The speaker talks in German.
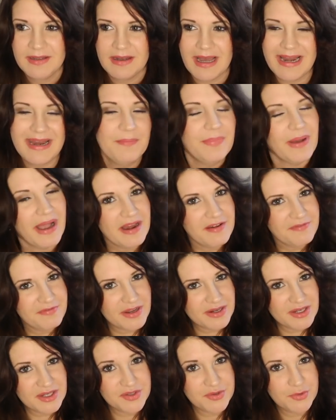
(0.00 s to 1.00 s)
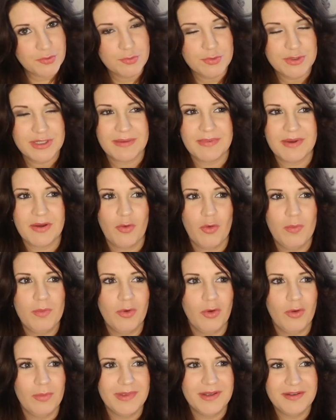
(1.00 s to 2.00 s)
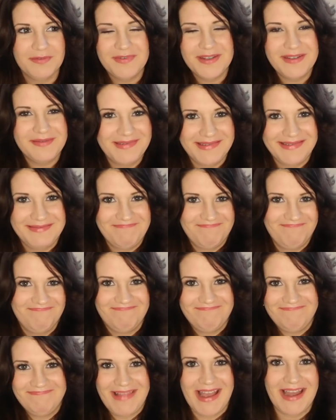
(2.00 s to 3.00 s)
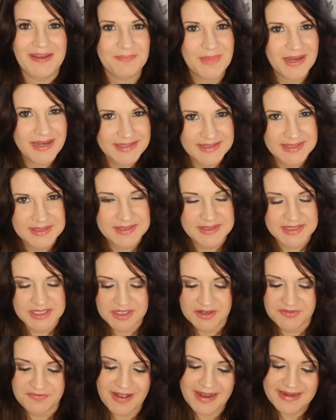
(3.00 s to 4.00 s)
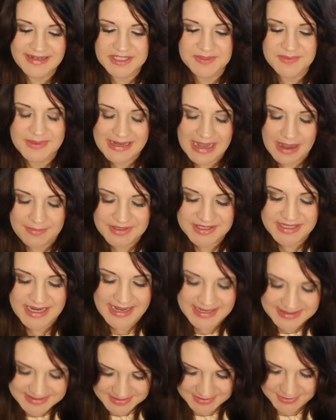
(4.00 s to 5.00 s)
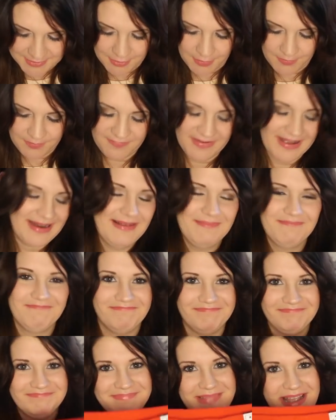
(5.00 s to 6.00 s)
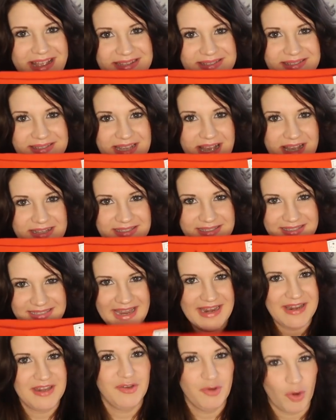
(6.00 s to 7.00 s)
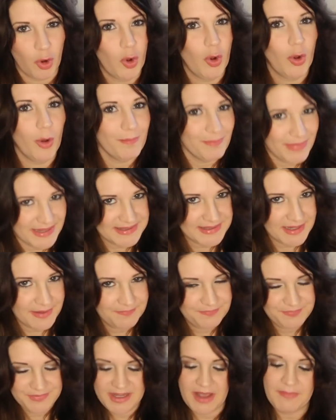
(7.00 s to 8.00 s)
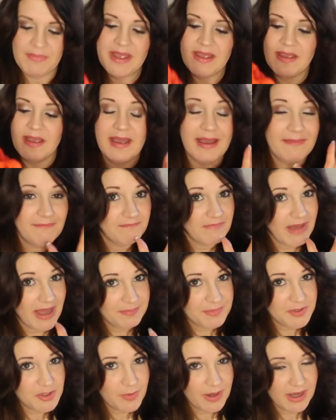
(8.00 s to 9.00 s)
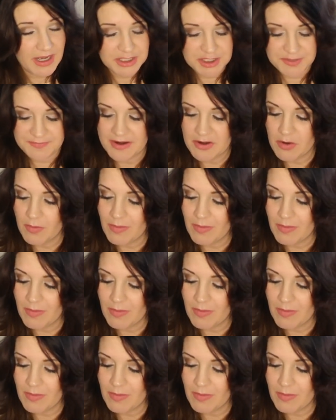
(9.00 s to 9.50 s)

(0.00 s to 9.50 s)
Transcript: An den Beinen fand ich sie gut, aber obenrum irgendwie hat mir der Sitz nicht gefallen. Deswegen habe ich S genommen, weil S saß dann doch besser. Ja, hat mich überrascht, weil